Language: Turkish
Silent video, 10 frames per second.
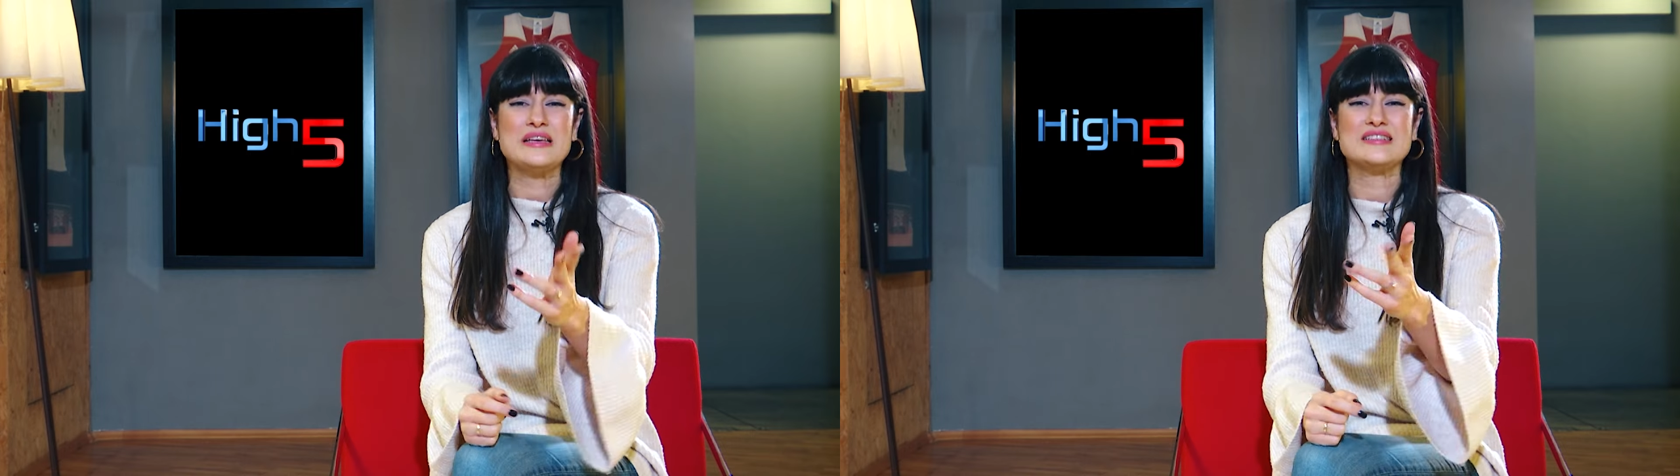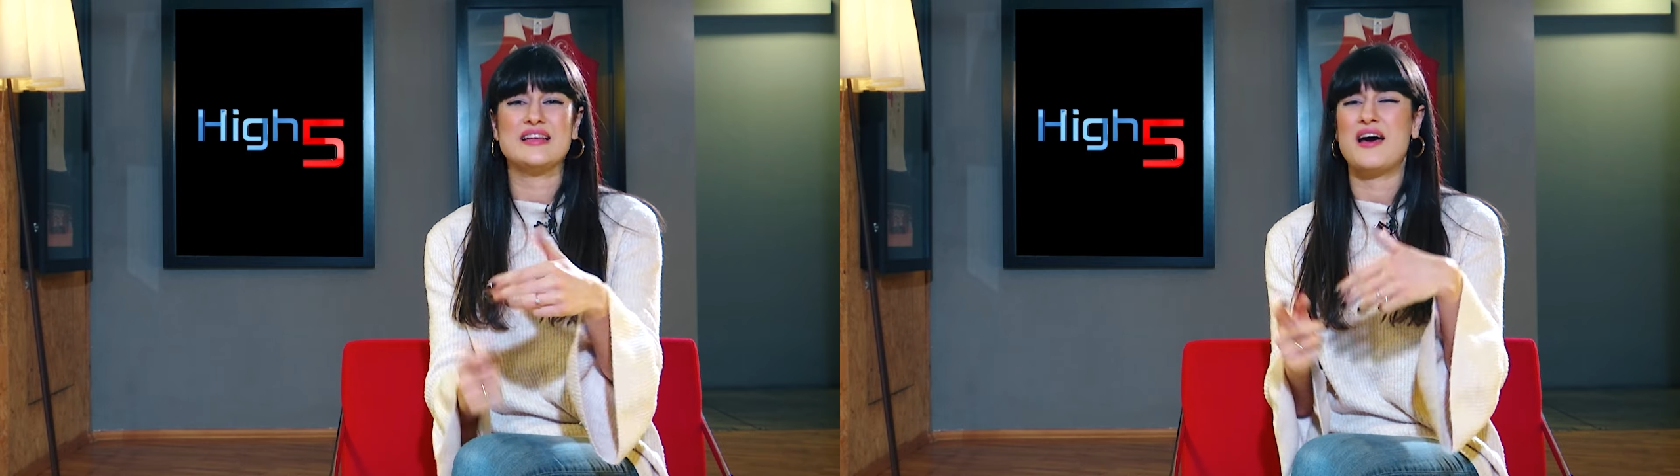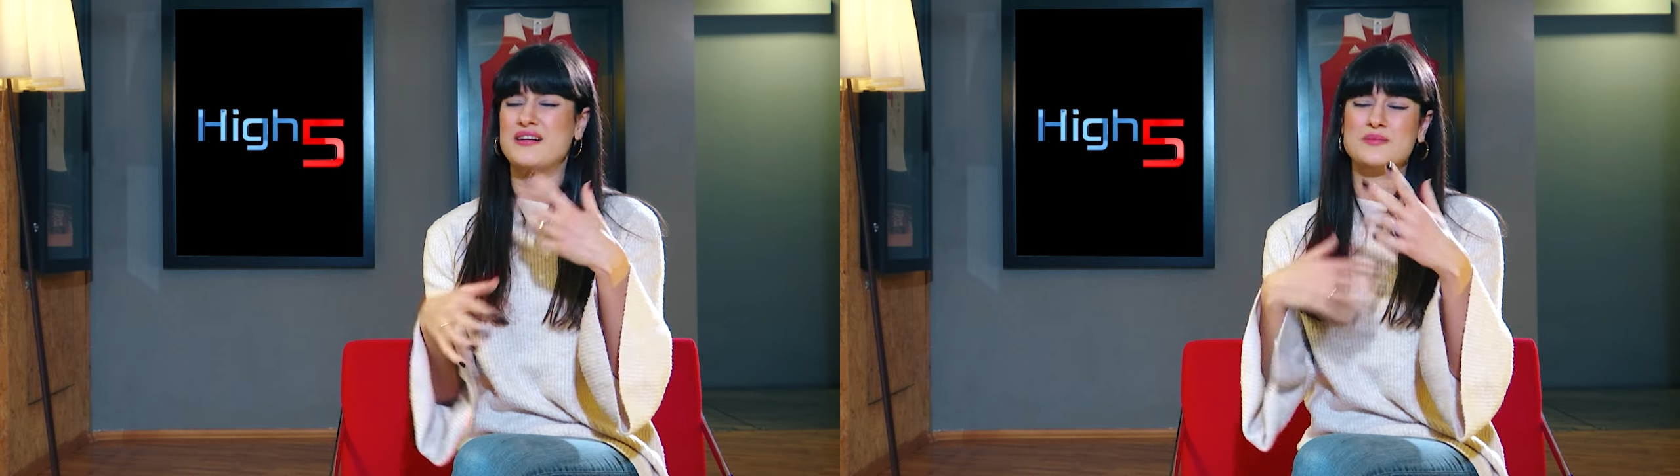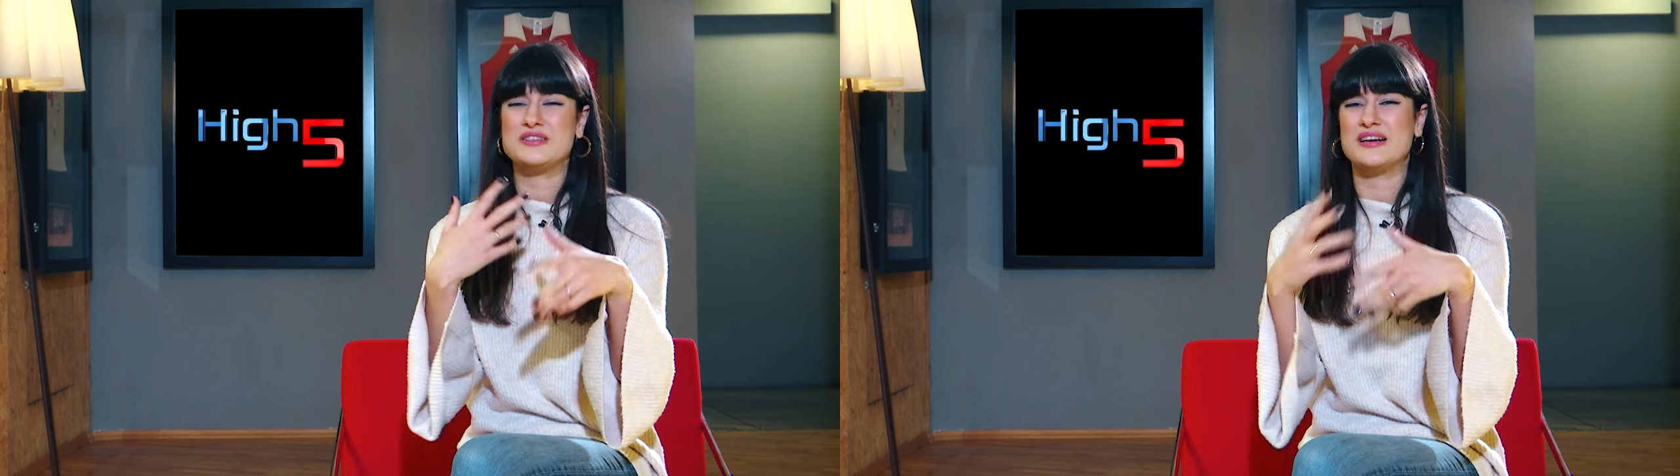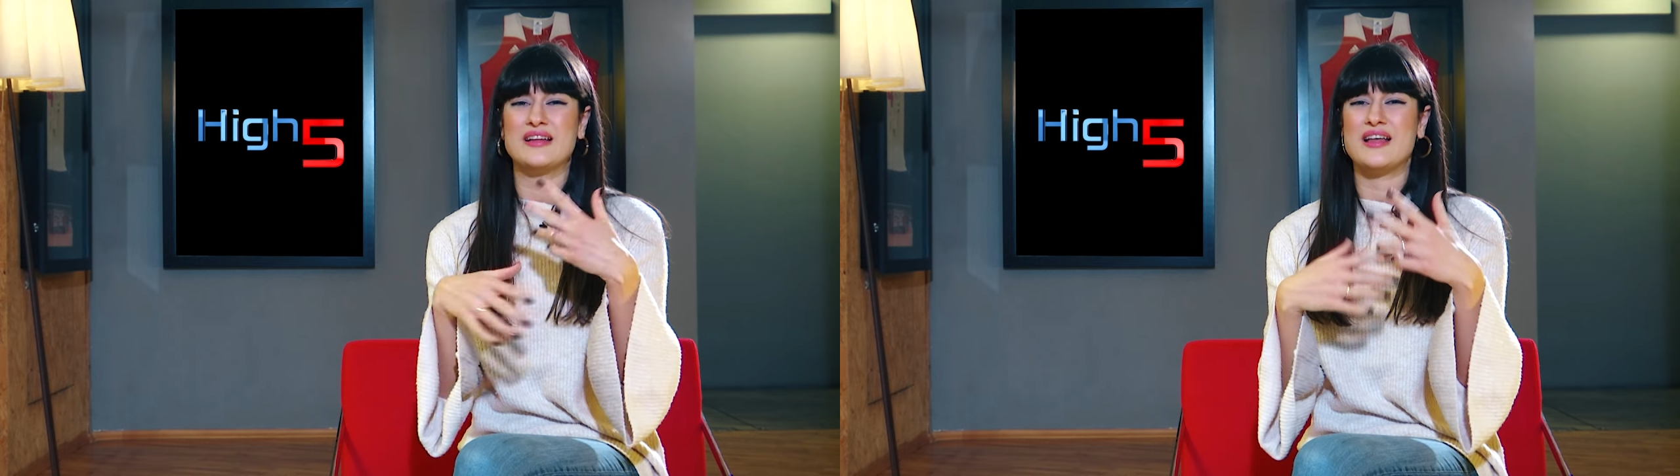Biz de
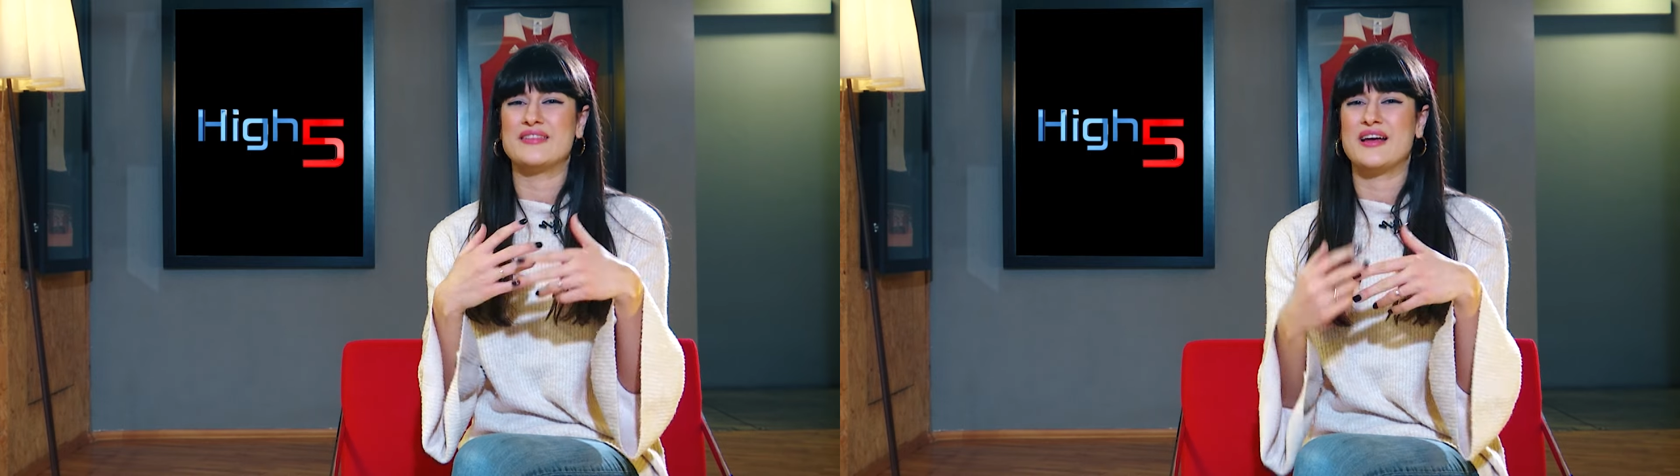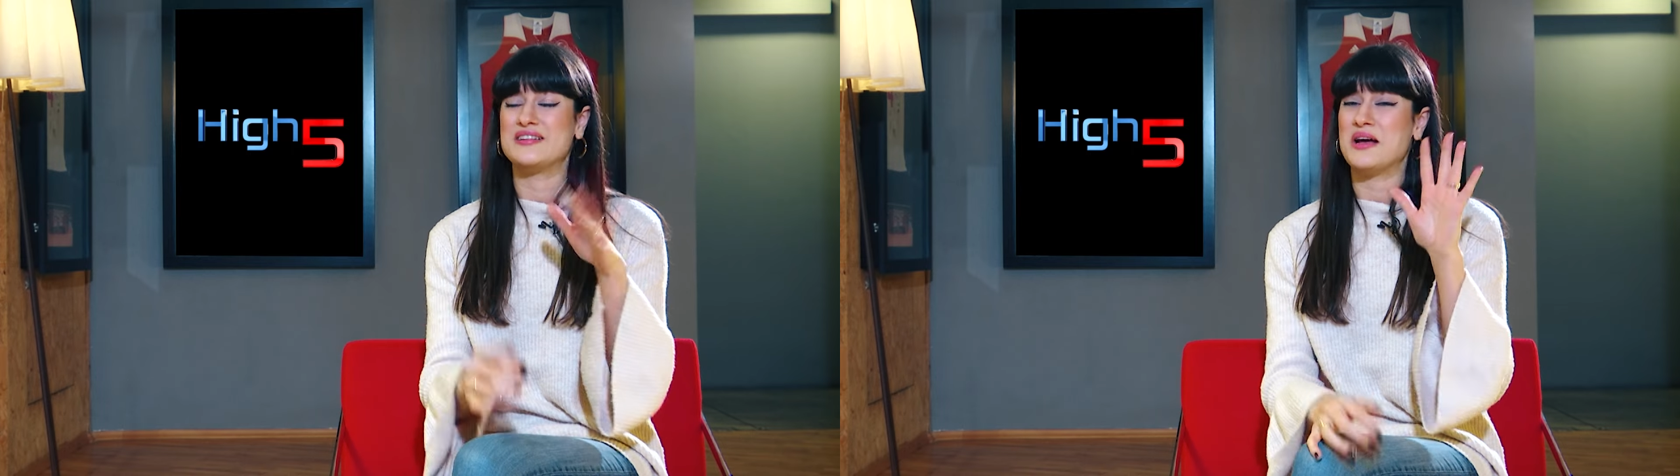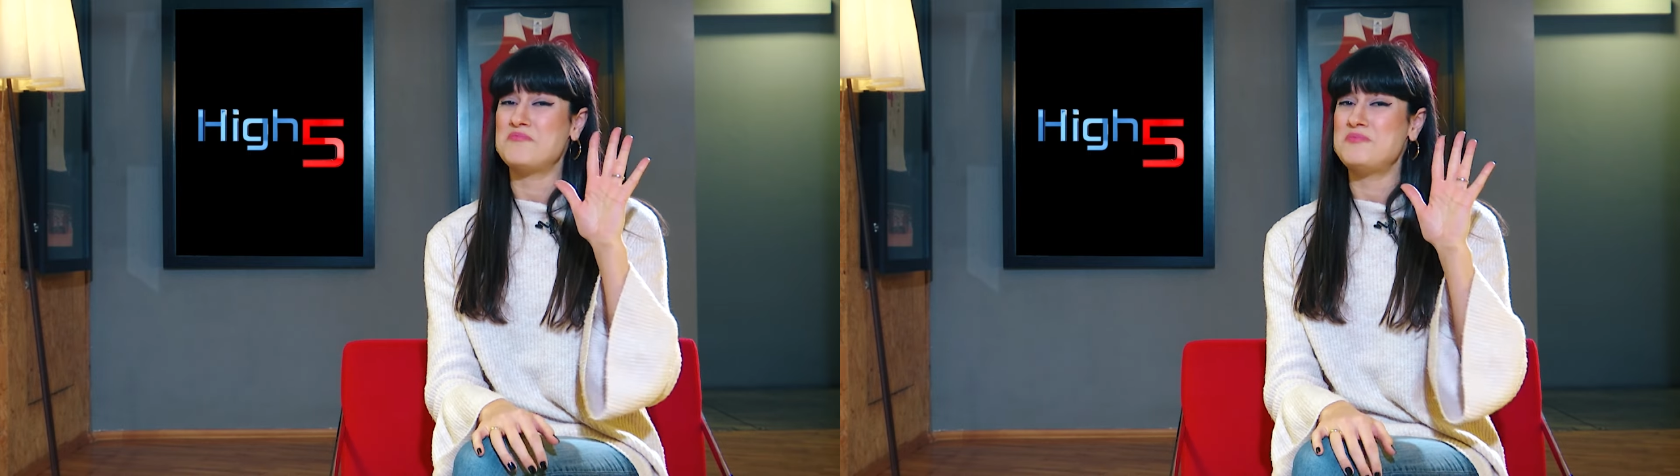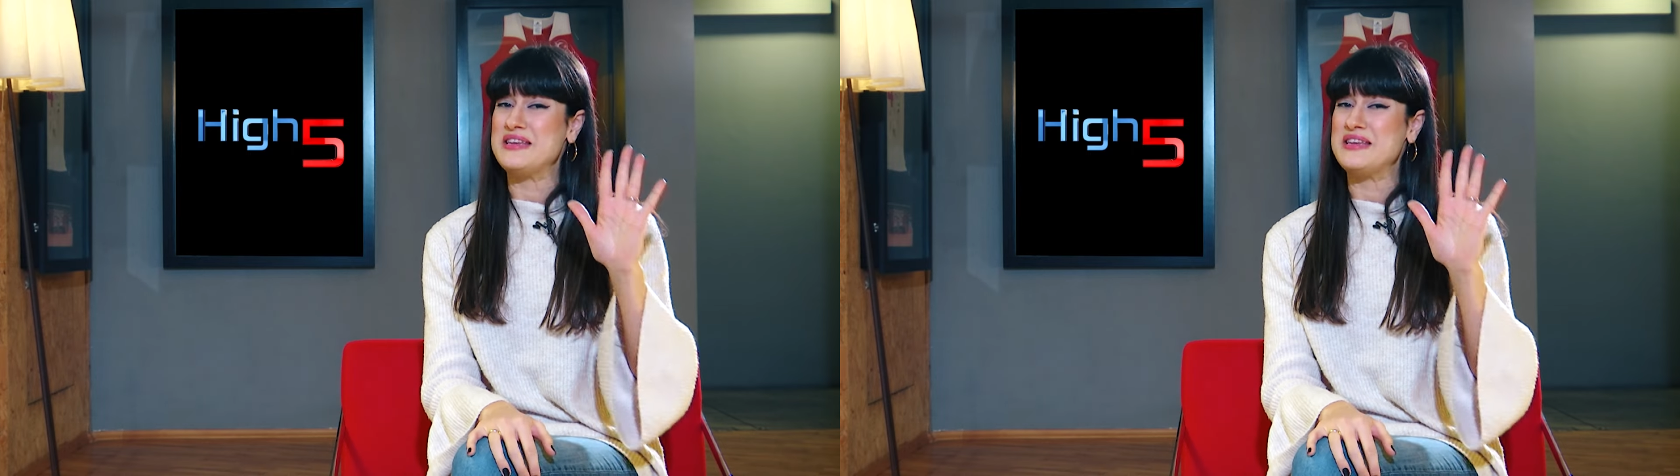aklımıza kalanlardan